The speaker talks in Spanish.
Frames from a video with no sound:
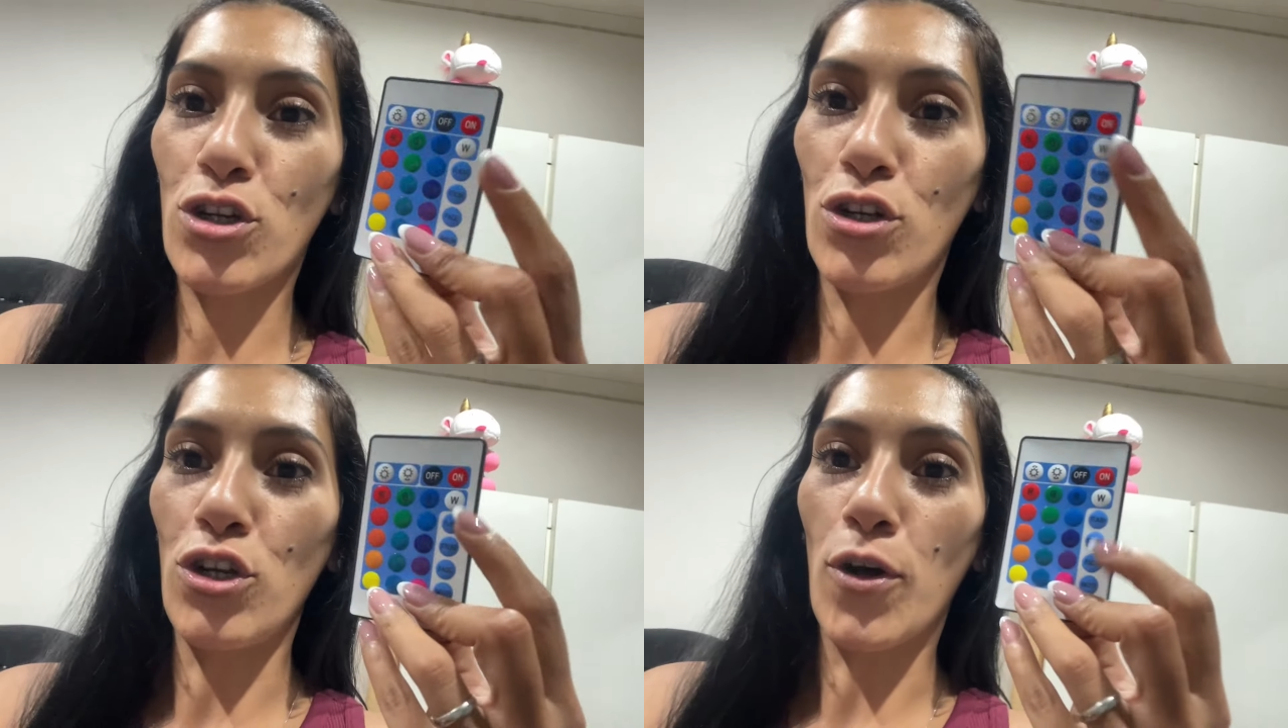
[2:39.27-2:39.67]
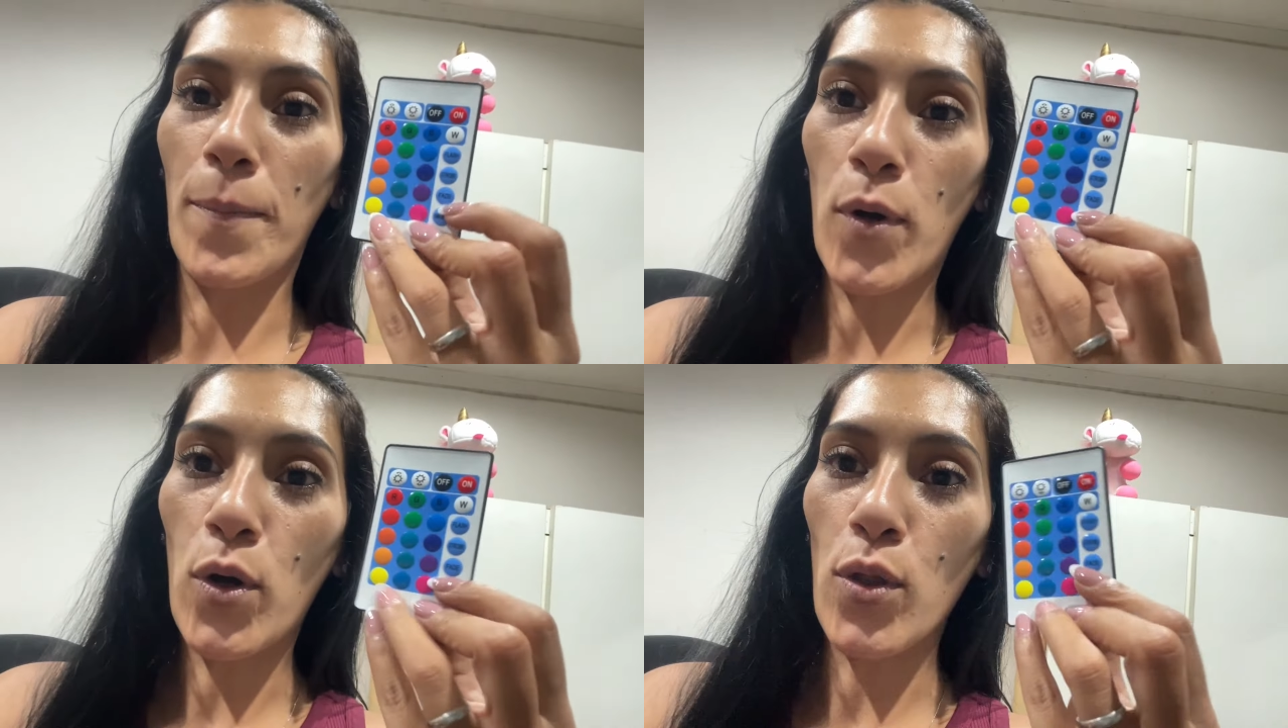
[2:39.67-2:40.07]
con los
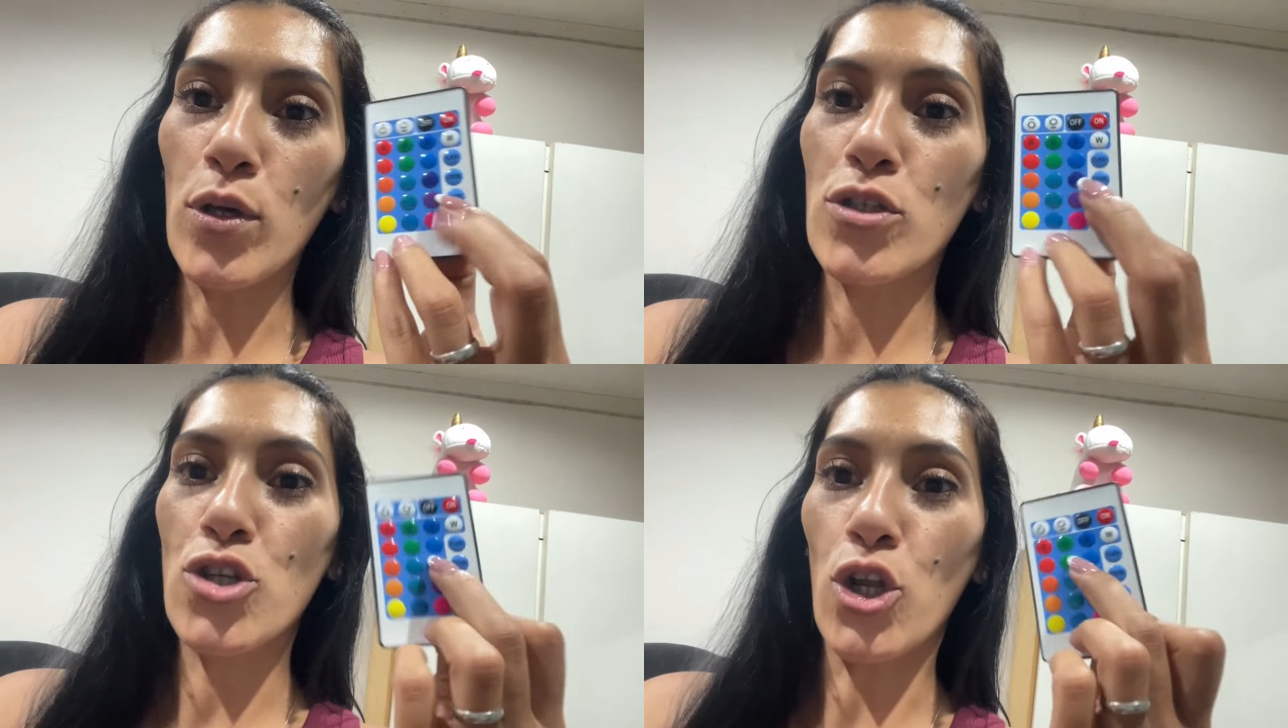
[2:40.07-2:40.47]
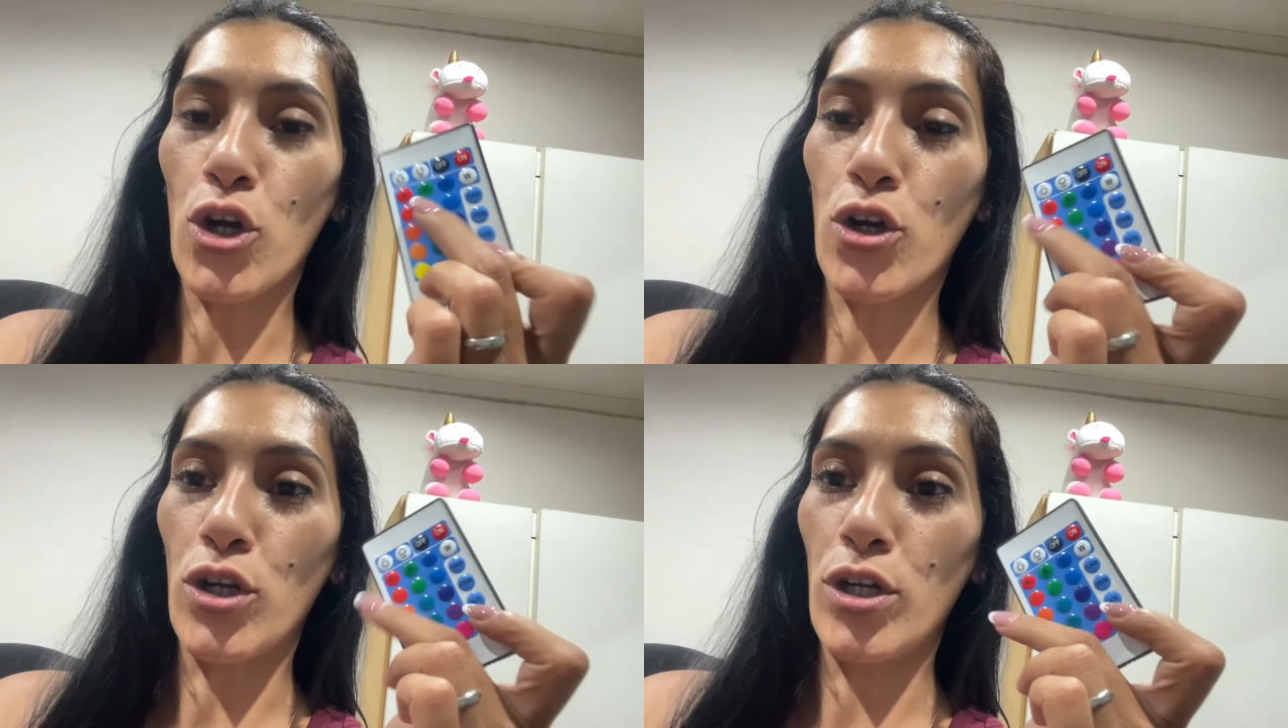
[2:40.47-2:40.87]
modos, los
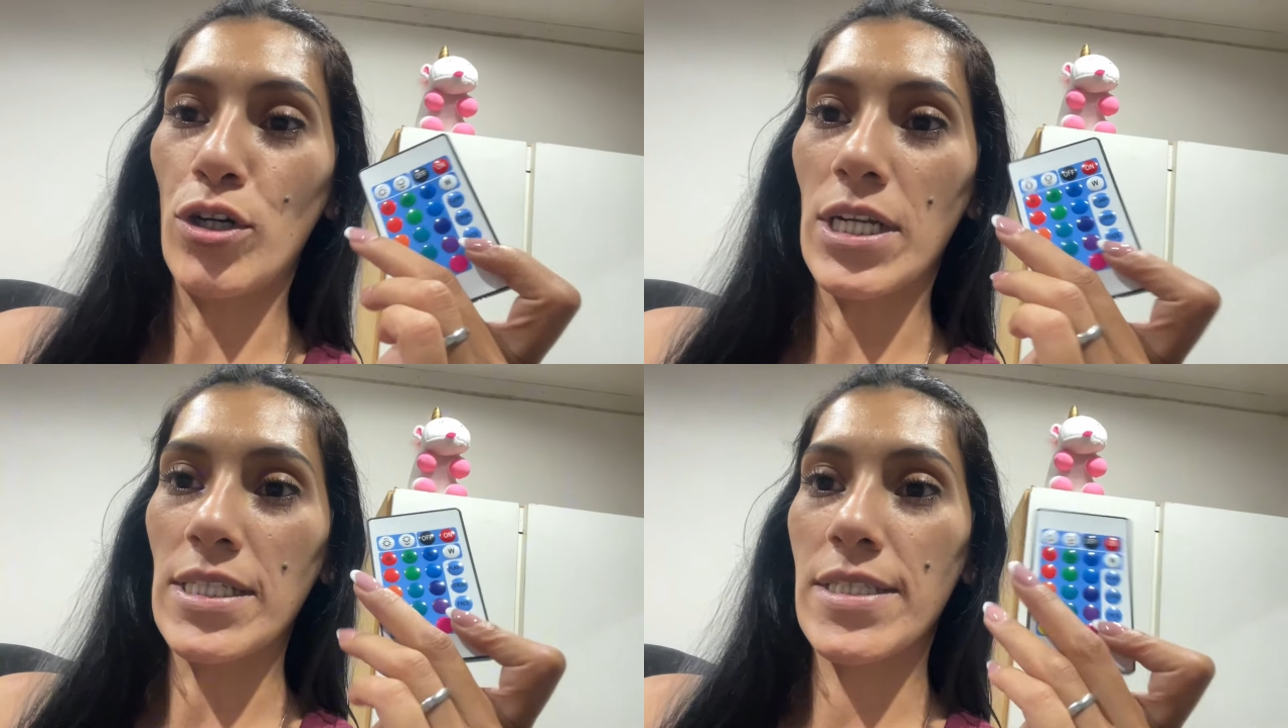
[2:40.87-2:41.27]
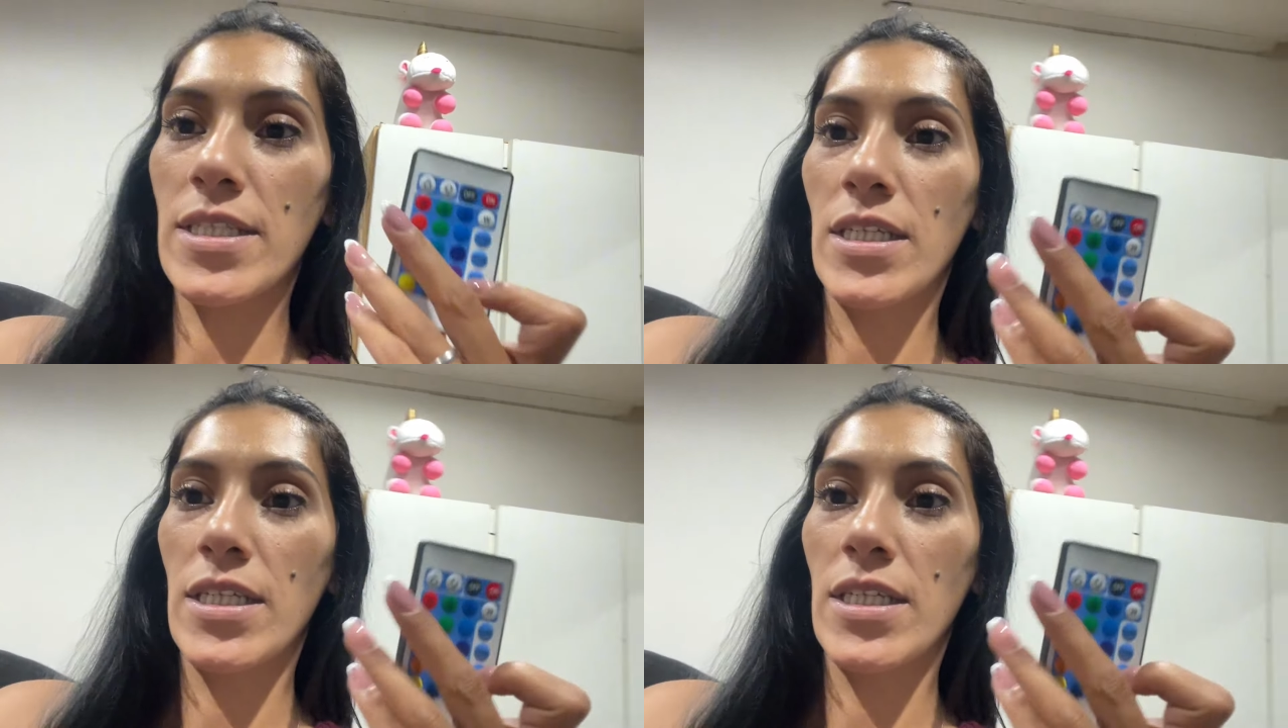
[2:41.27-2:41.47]
colores